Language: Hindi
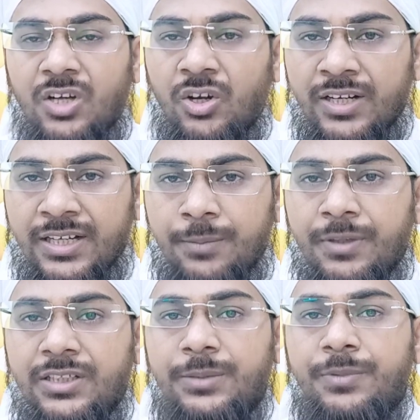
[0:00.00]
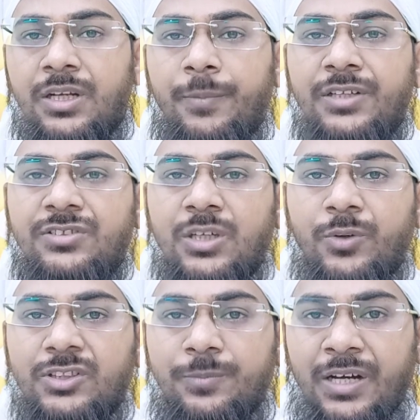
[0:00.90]
और अगर मगरिब की नमाज़ का
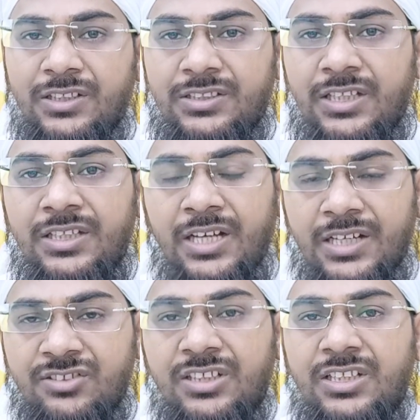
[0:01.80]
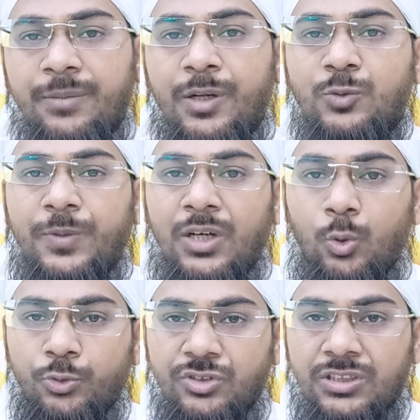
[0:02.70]
वक्त बाकी है या असर की नमाज़ पढ़ा
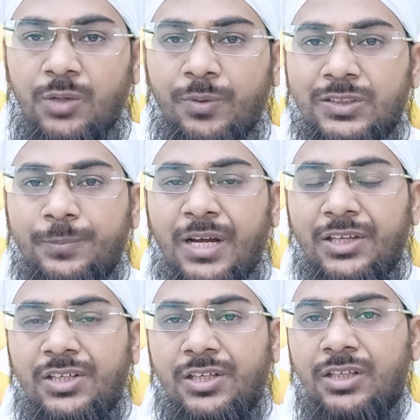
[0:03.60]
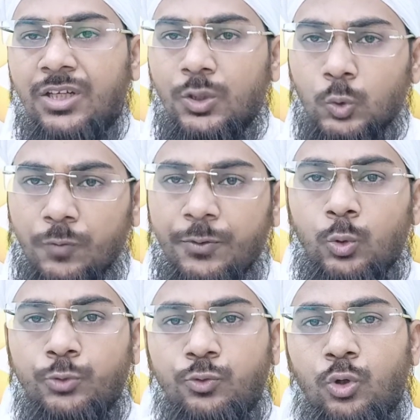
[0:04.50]
और उसी का वक्त बाकी है तो
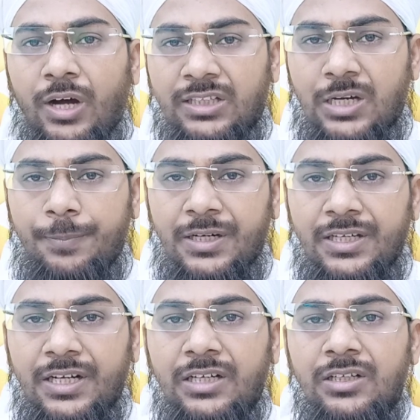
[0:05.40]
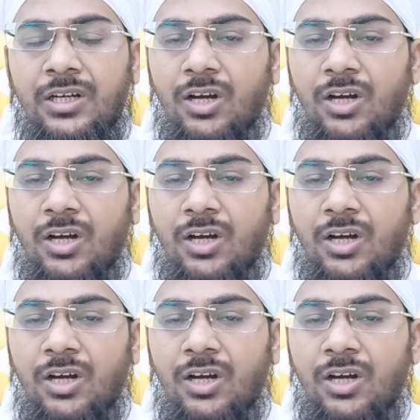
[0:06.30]
फिर उसको अदा पड़ेगा